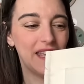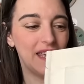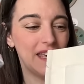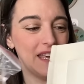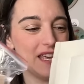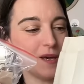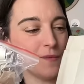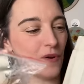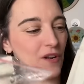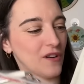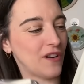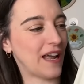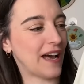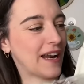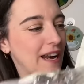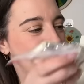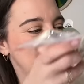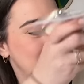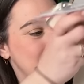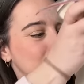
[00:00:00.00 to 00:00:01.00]
Y bueno, la
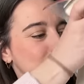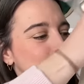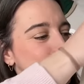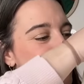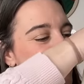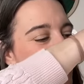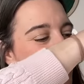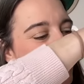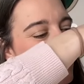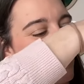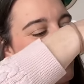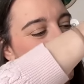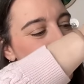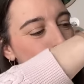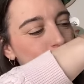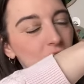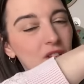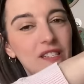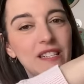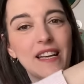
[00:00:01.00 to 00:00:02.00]
gracia, como os digo, de esta
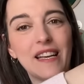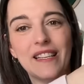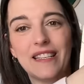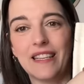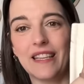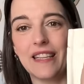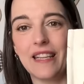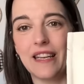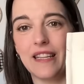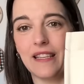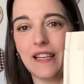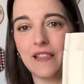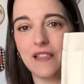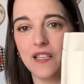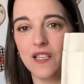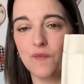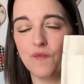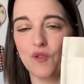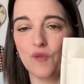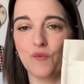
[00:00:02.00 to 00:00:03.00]
bolsa es que tiene
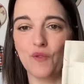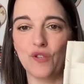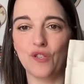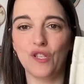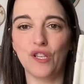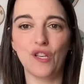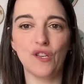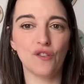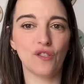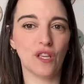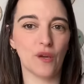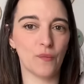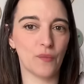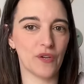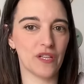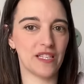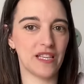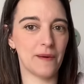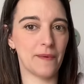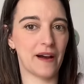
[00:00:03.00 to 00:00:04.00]
tantísimos bolsillos que
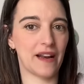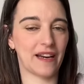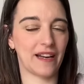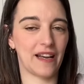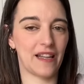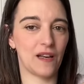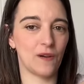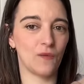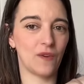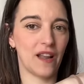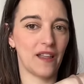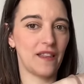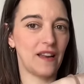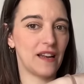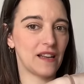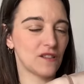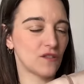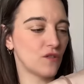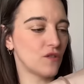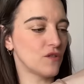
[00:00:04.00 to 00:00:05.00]
puedes llevar cada una de
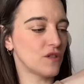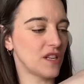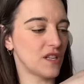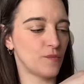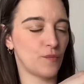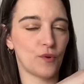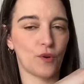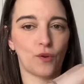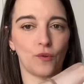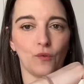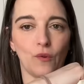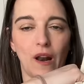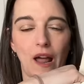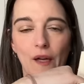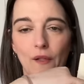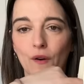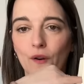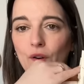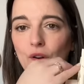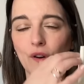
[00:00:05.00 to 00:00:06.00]
las cosas, por
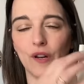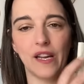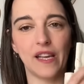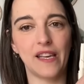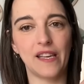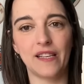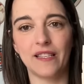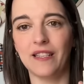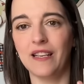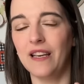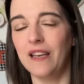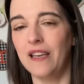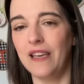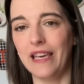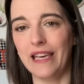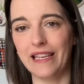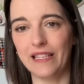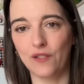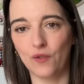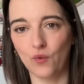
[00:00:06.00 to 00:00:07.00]
rotuladores,
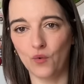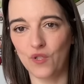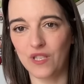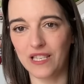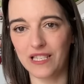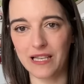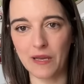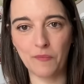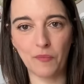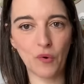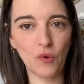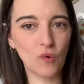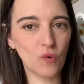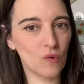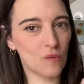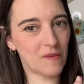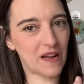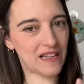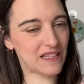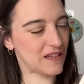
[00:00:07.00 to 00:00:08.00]
estuches de
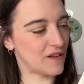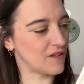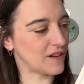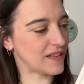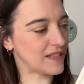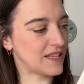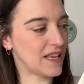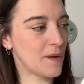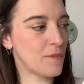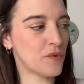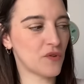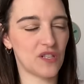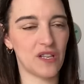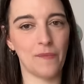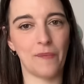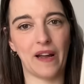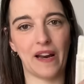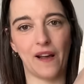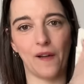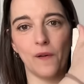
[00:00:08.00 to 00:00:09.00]
plumas, lo que sea, por
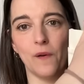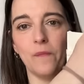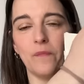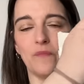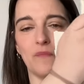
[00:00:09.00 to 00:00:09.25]
separado.